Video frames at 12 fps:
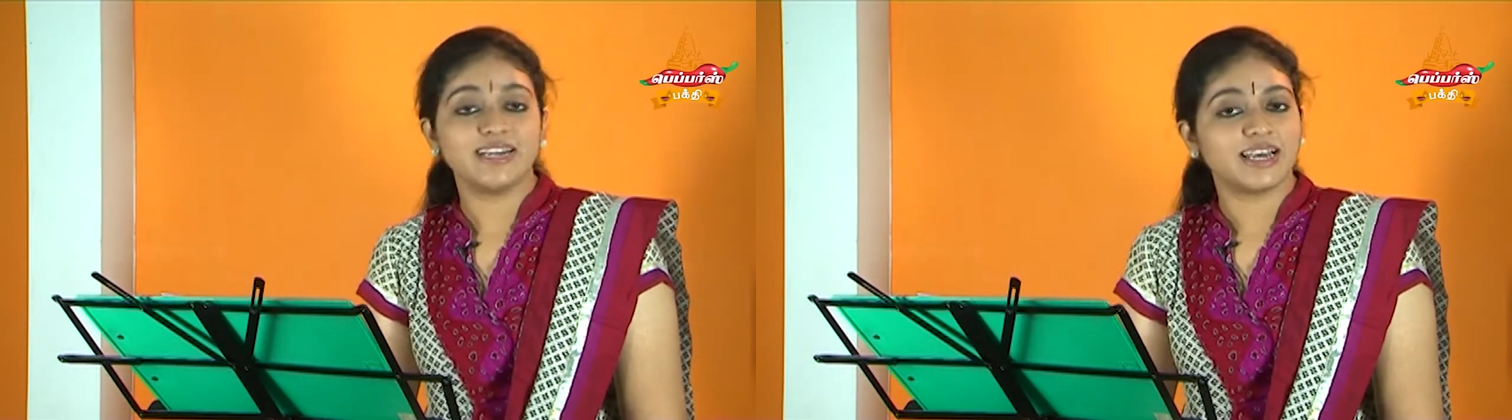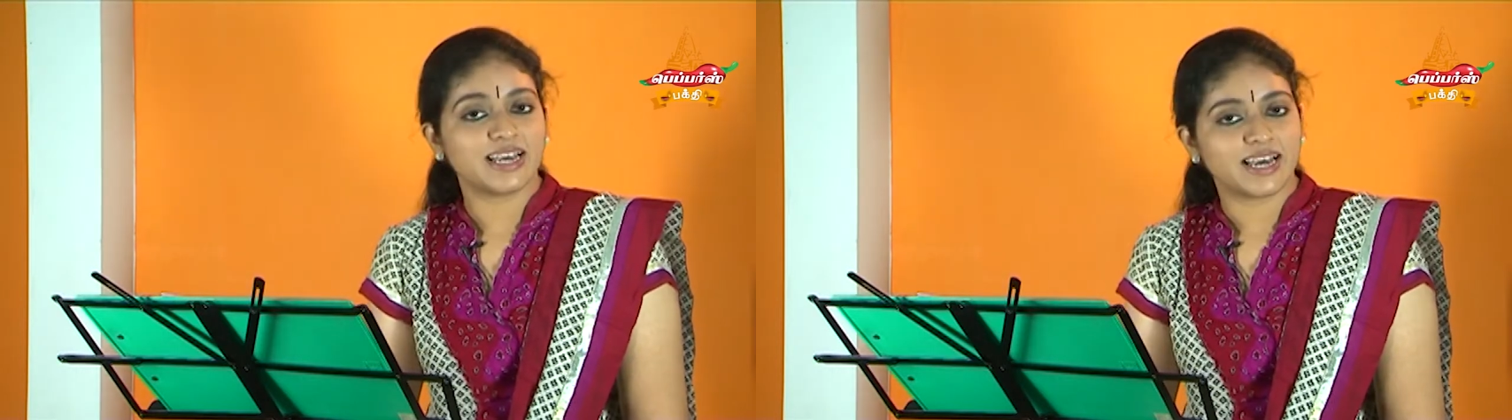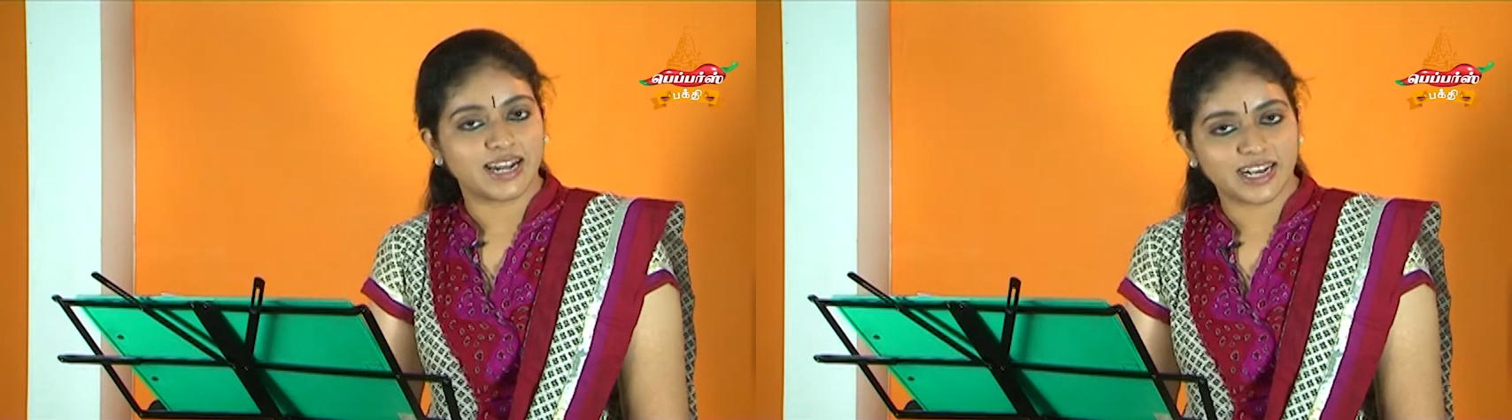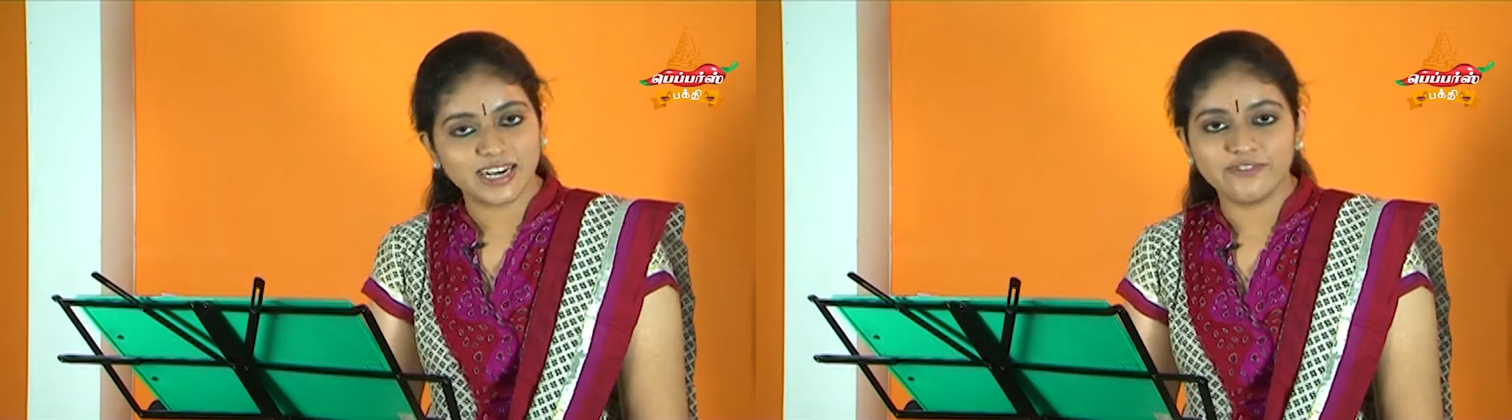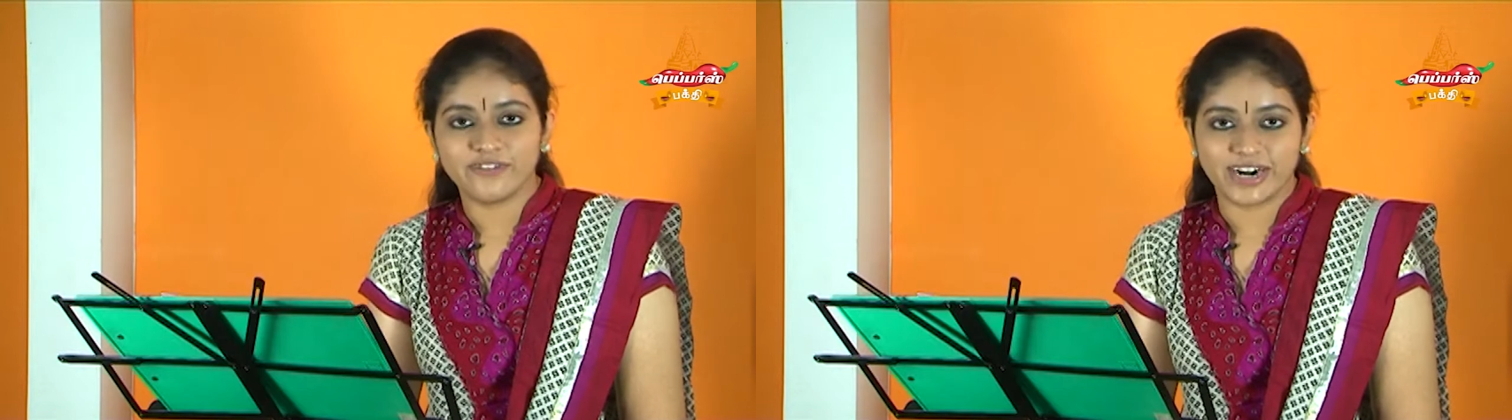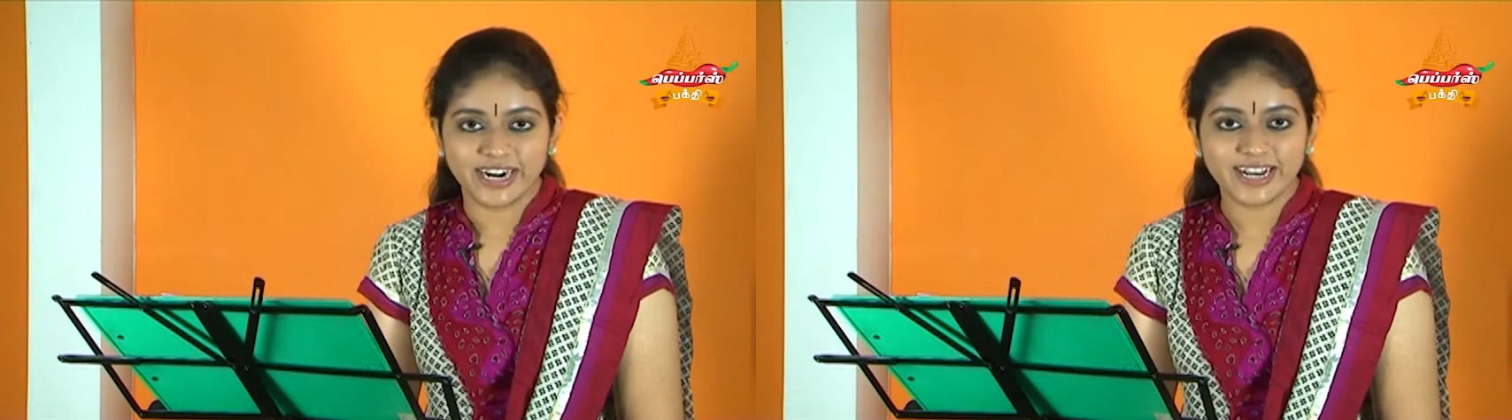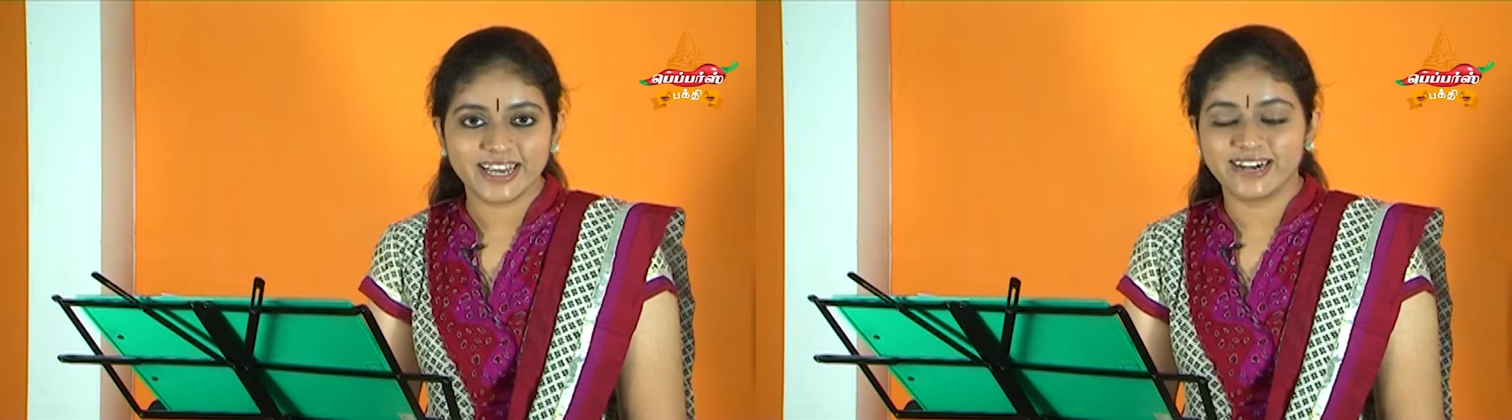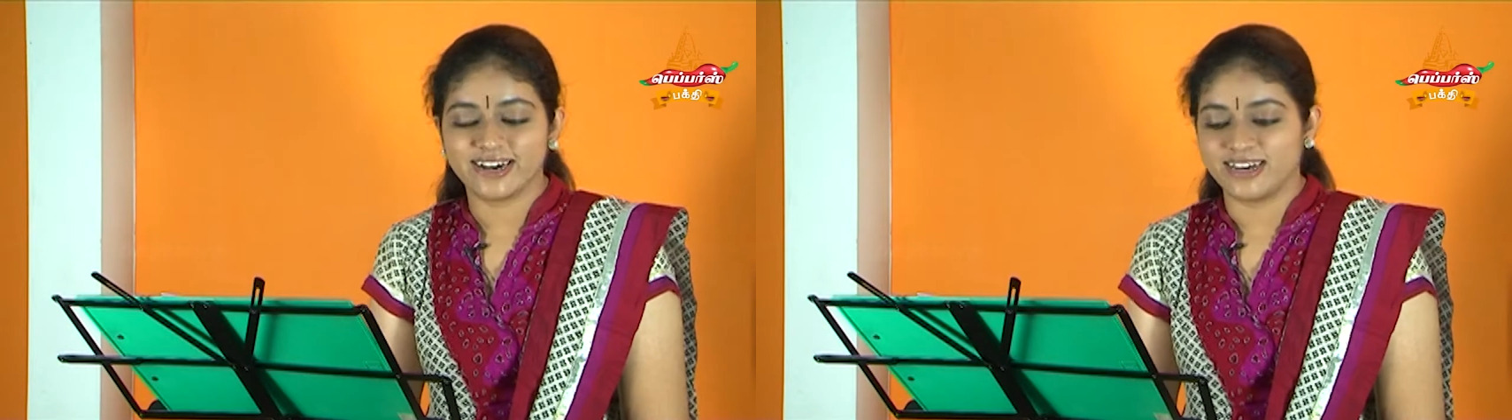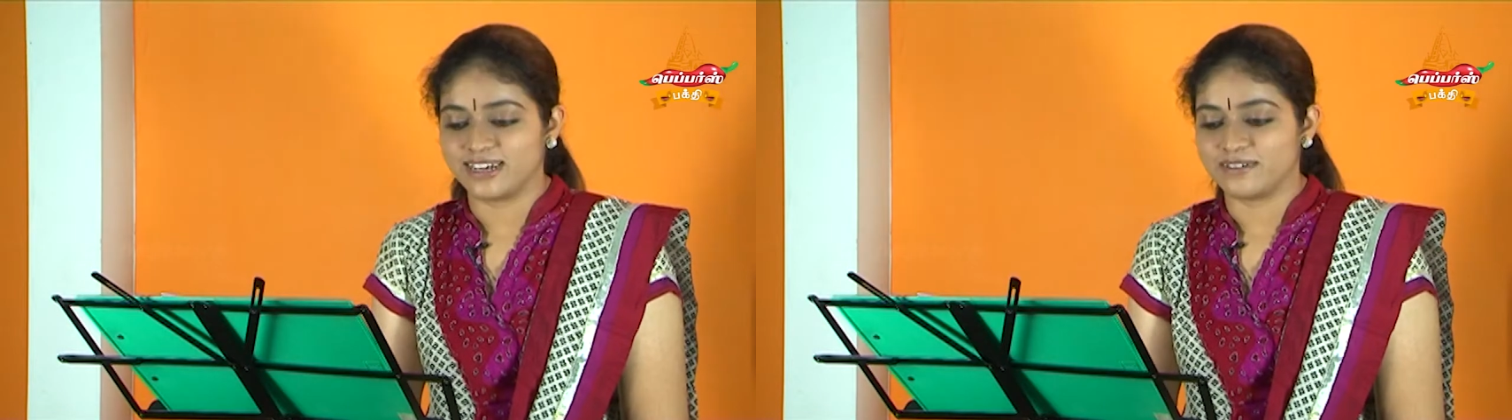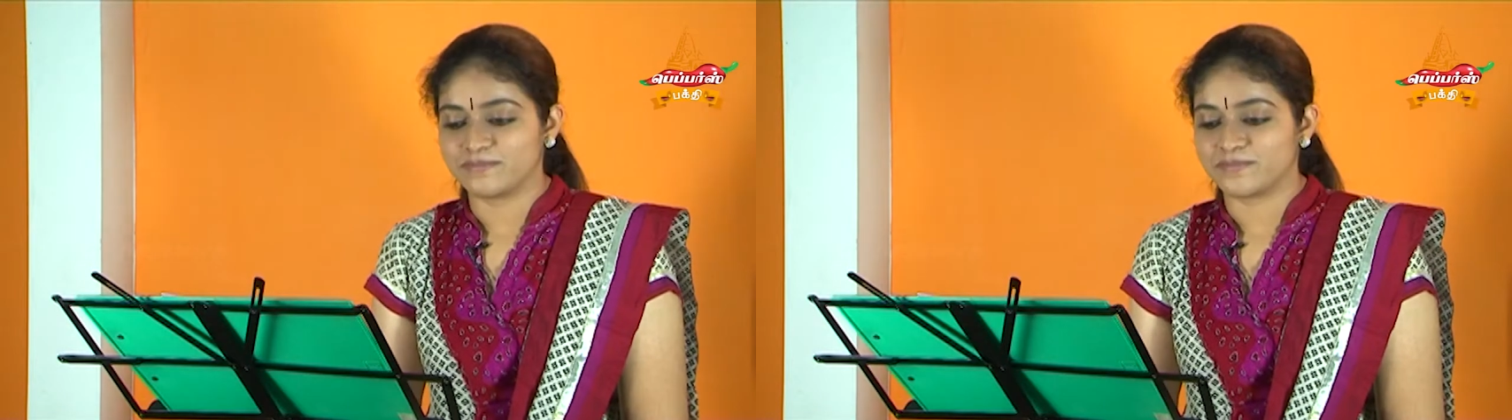நீ எனக்கு வழங்கினாய்